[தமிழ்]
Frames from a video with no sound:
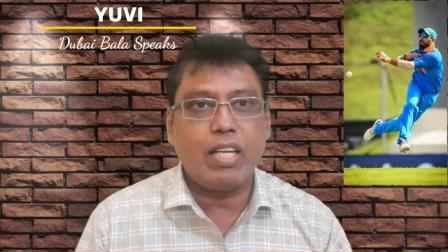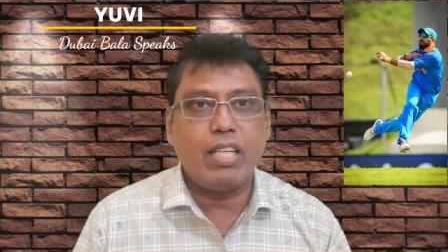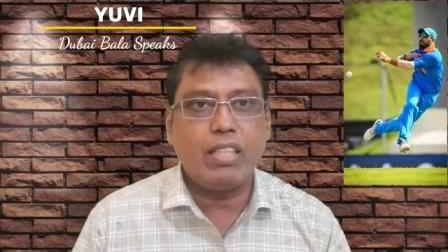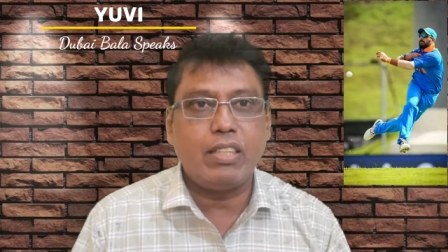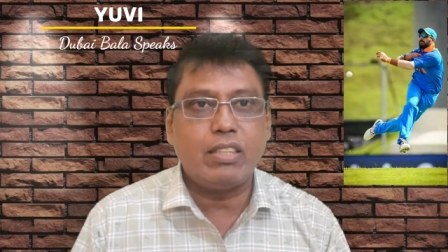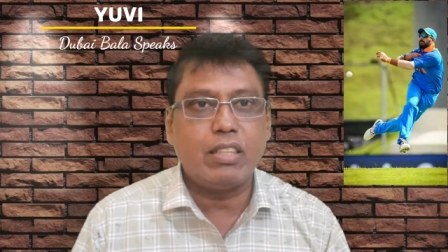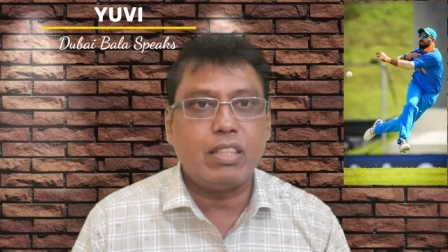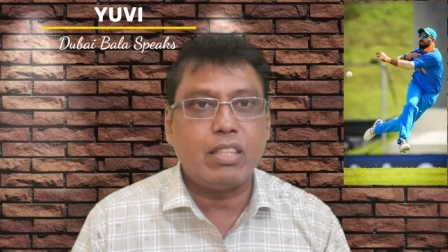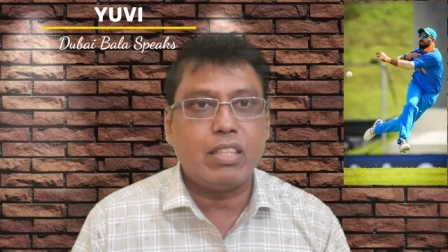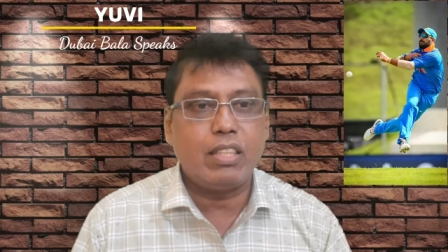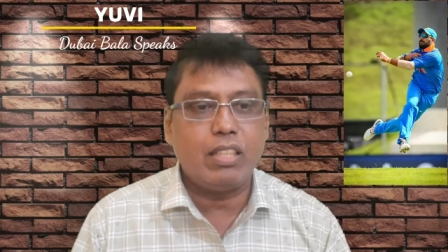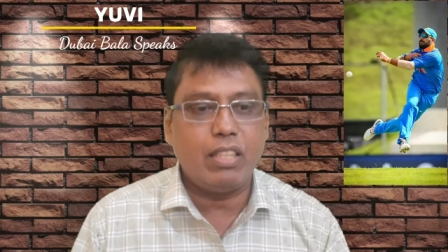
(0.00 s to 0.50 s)

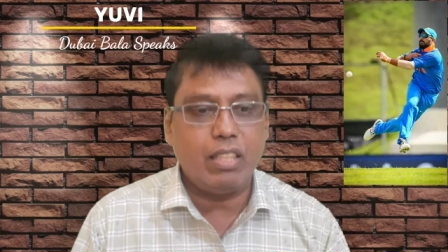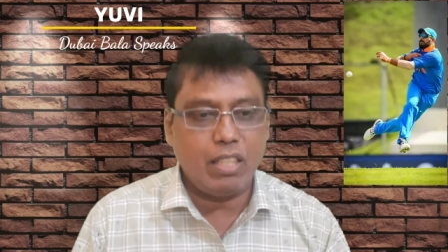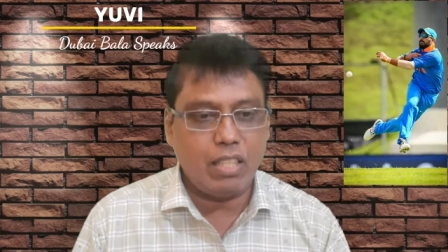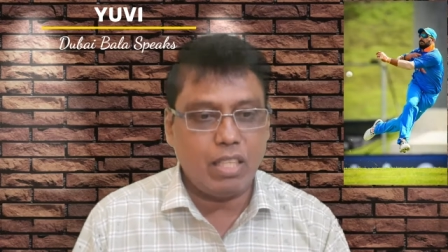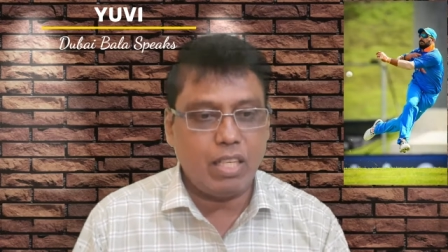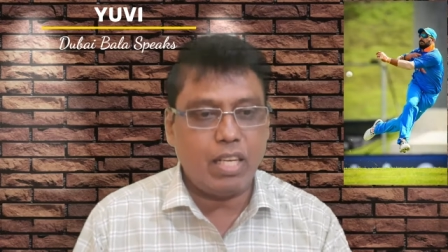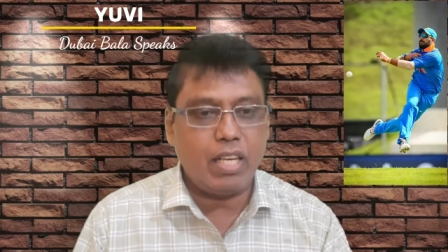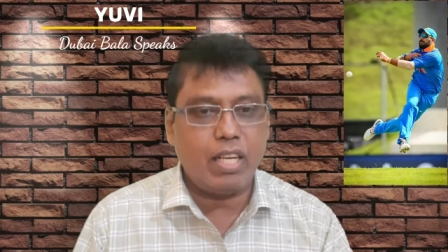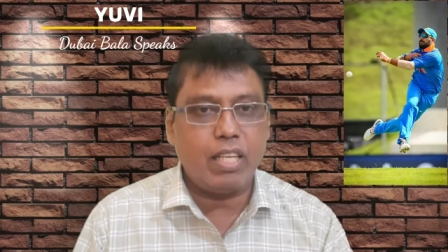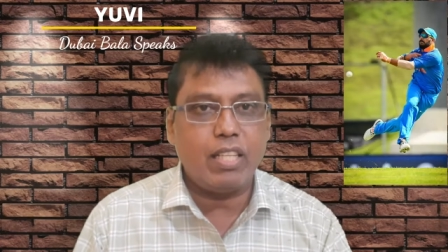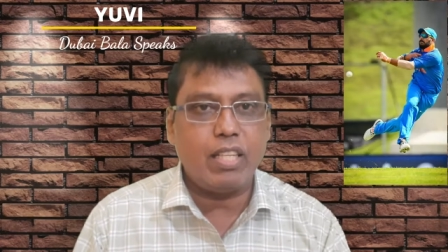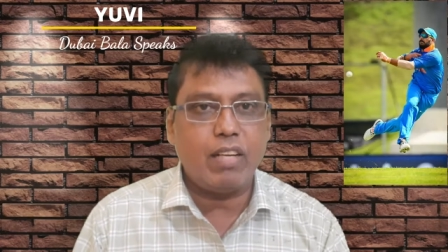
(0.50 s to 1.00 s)
நெட்ஸுக்கு நீ
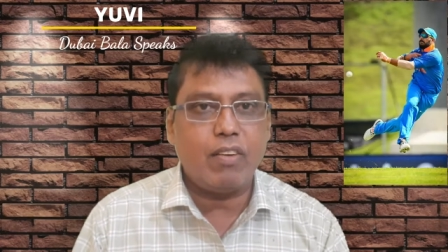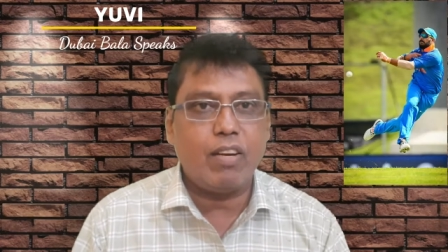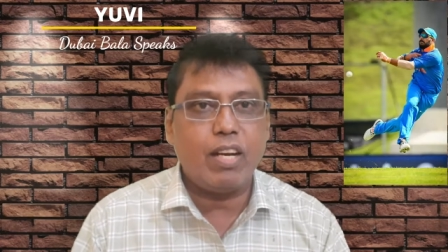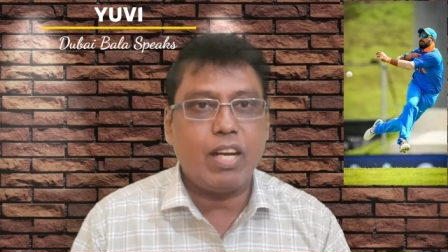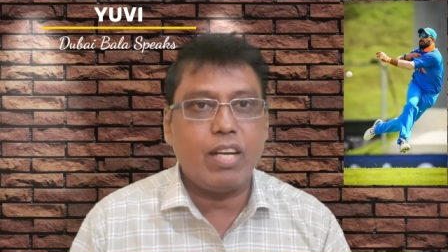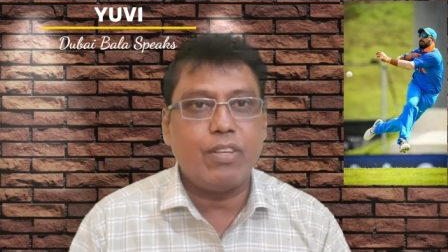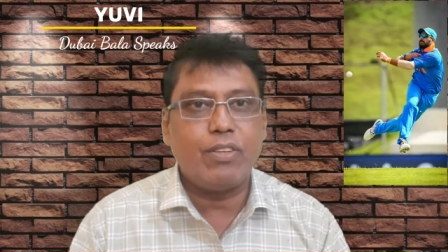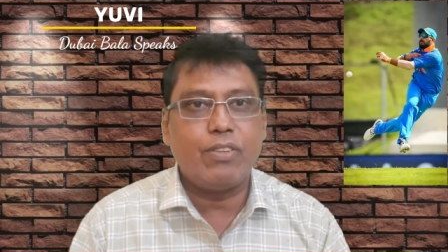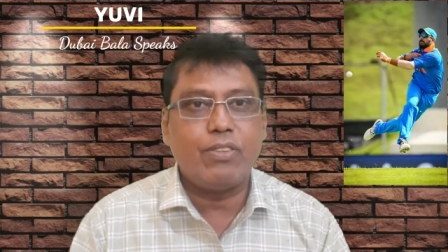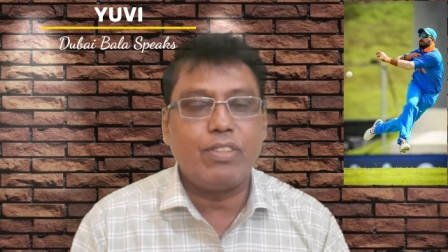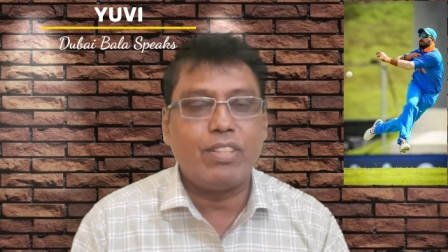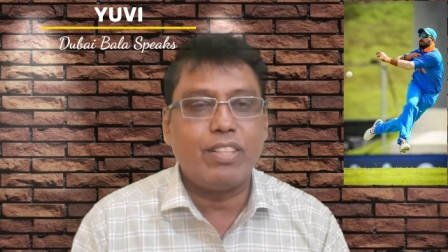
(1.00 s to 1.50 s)
கிரிக்கெட் தான்
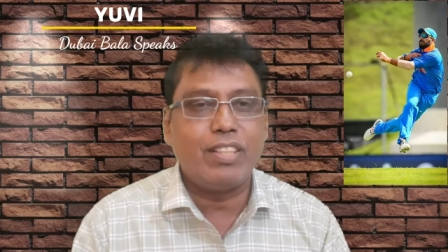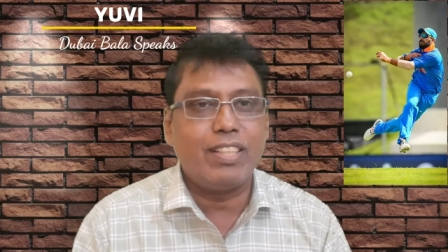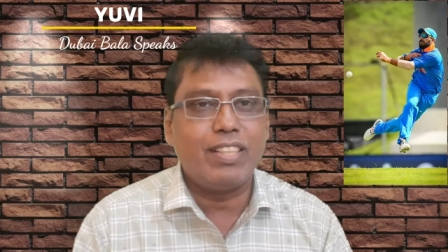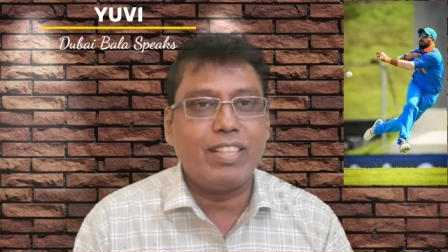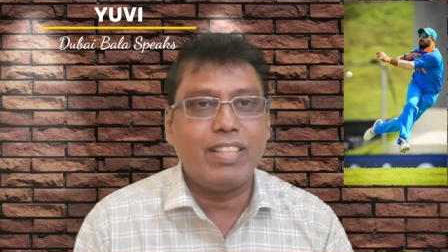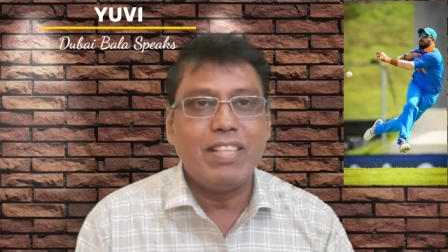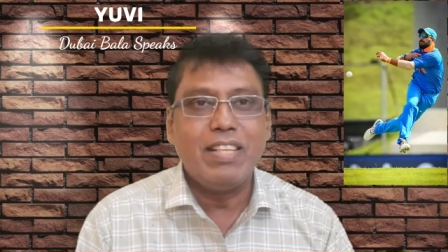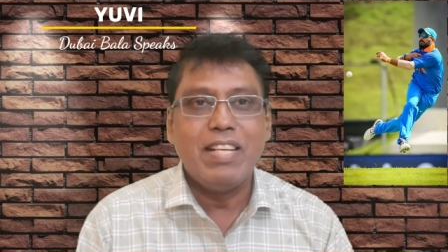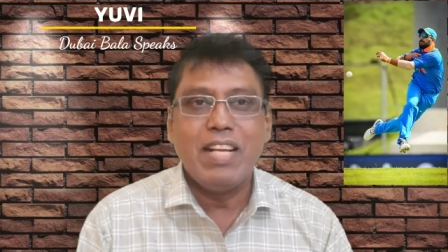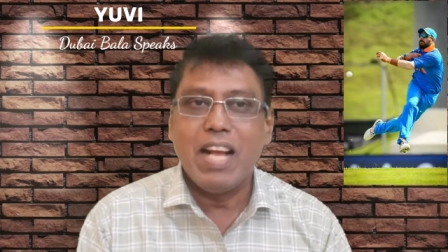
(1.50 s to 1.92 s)
விளாடணுன்னு